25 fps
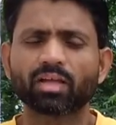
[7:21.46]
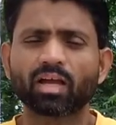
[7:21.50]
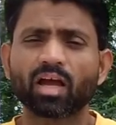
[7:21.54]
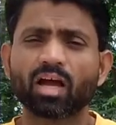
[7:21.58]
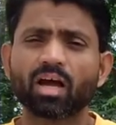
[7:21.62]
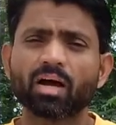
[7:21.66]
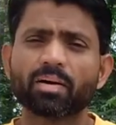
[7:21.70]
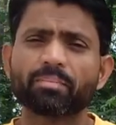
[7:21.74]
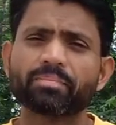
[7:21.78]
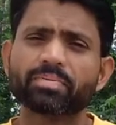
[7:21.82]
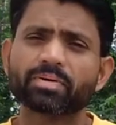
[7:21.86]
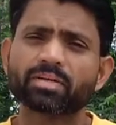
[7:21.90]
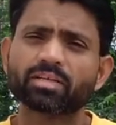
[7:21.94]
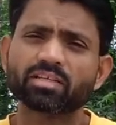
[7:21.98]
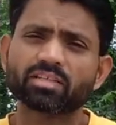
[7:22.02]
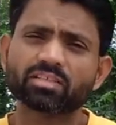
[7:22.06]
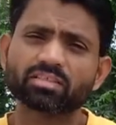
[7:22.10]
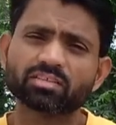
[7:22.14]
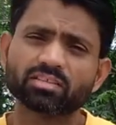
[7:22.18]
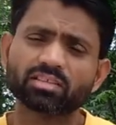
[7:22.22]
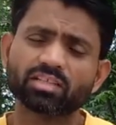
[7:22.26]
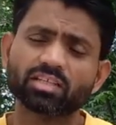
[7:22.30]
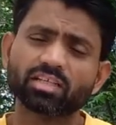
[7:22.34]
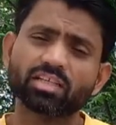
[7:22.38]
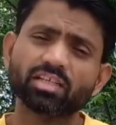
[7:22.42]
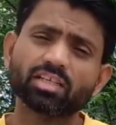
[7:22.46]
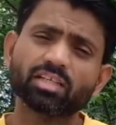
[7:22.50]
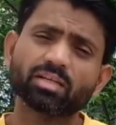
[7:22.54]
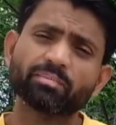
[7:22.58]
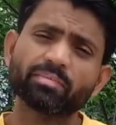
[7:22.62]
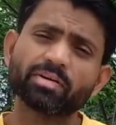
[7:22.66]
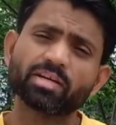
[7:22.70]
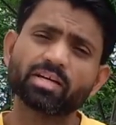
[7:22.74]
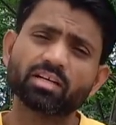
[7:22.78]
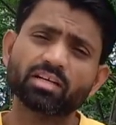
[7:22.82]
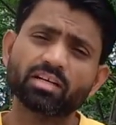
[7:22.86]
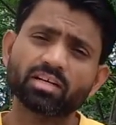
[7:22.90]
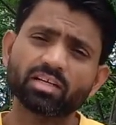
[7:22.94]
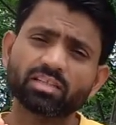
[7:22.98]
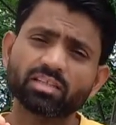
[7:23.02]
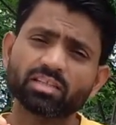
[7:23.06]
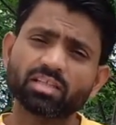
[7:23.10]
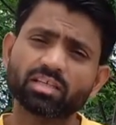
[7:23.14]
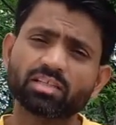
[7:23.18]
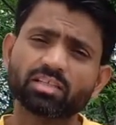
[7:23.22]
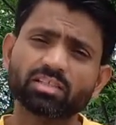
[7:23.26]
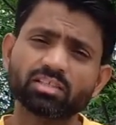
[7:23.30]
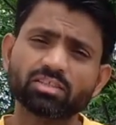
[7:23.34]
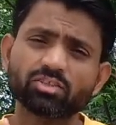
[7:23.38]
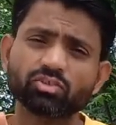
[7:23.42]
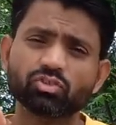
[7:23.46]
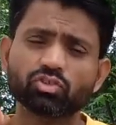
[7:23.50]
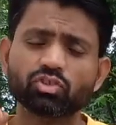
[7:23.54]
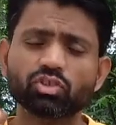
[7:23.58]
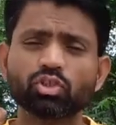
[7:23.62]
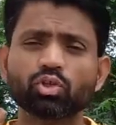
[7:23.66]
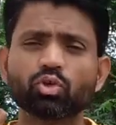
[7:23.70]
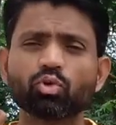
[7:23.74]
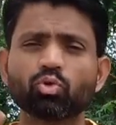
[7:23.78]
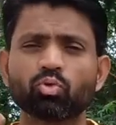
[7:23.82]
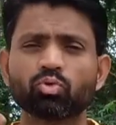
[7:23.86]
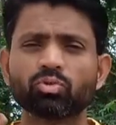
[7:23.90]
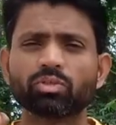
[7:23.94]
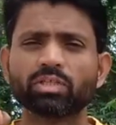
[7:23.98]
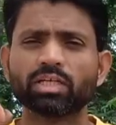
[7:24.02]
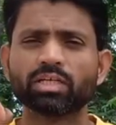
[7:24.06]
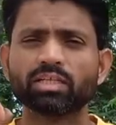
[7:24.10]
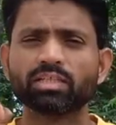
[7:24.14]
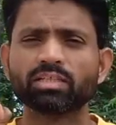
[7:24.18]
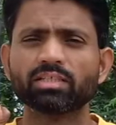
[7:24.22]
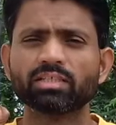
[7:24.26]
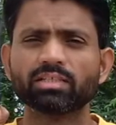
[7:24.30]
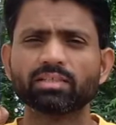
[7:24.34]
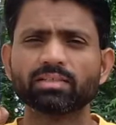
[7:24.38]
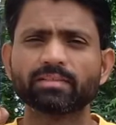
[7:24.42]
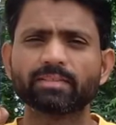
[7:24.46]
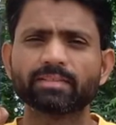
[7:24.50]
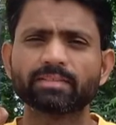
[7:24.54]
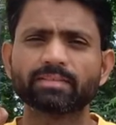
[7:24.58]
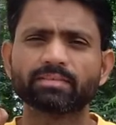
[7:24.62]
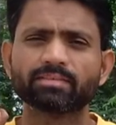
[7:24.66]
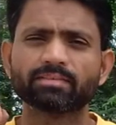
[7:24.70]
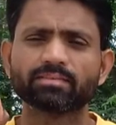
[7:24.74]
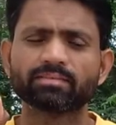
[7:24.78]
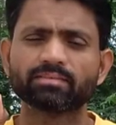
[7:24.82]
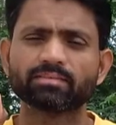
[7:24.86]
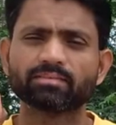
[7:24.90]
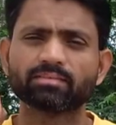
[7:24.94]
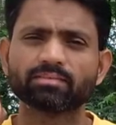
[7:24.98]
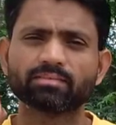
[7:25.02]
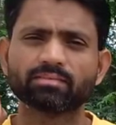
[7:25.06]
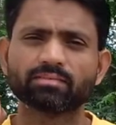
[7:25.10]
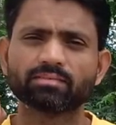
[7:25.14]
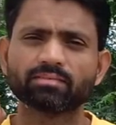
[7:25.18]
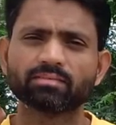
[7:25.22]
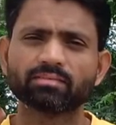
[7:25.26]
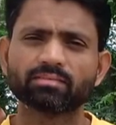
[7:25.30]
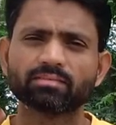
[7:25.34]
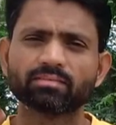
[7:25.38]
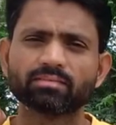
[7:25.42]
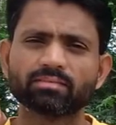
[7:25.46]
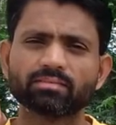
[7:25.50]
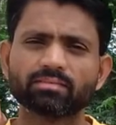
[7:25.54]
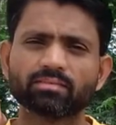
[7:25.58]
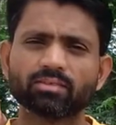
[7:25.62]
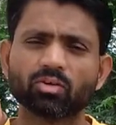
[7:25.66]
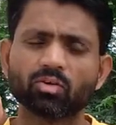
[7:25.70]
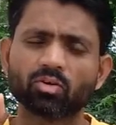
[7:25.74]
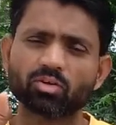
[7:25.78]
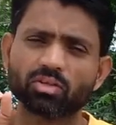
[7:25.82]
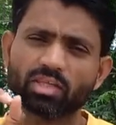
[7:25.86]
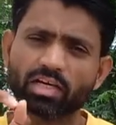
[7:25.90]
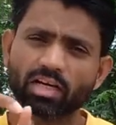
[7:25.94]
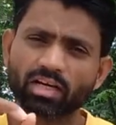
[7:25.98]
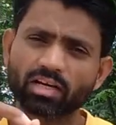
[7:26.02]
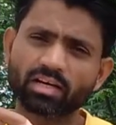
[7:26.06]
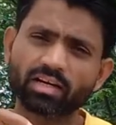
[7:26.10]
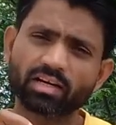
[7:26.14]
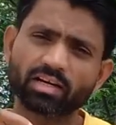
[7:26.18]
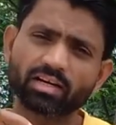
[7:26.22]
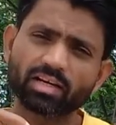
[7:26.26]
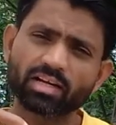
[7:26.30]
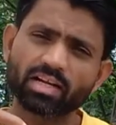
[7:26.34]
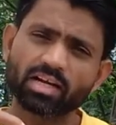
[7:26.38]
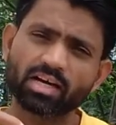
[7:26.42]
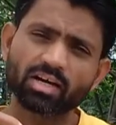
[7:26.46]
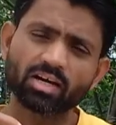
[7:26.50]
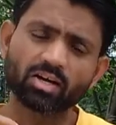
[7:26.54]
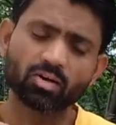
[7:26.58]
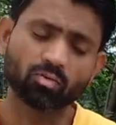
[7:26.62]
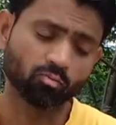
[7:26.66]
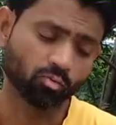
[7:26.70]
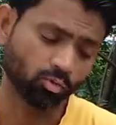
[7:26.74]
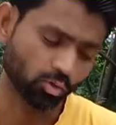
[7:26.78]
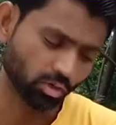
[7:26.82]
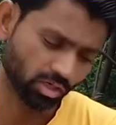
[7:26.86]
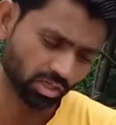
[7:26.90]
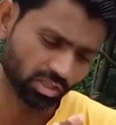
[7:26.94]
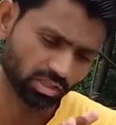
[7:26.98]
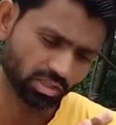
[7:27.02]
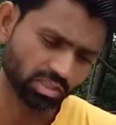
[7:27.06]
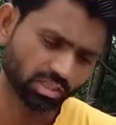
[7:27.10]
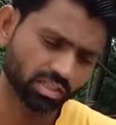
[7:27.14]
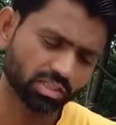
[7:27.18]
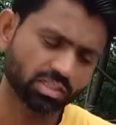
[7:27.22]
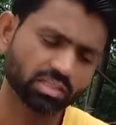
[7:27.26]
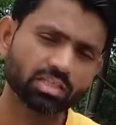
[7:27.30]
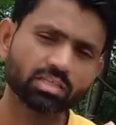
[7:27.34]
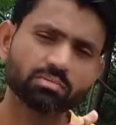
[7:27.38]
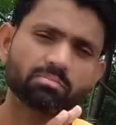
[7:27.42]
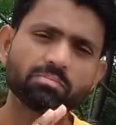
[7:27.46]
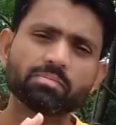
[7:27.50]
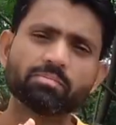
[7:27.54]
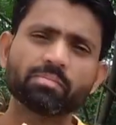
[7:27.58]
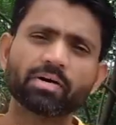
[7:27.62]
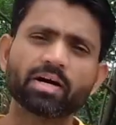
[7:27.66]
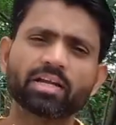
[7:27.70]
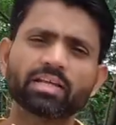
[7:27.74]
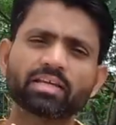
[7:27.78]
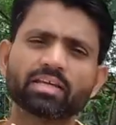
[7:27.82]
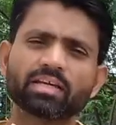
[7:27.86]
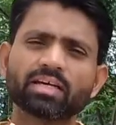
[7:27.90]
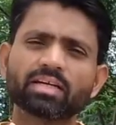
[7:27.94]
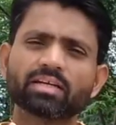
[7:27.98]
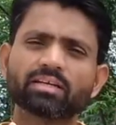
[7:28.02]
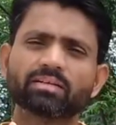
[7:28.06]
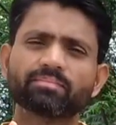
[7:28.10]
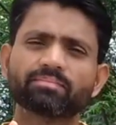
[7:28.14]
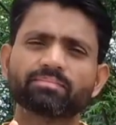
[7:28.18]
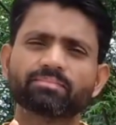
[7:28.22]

आपके शरीर में गंदगी ज़ीरो हो जाएगी और ध्यान रखना वो गंदगी ही बीमारी है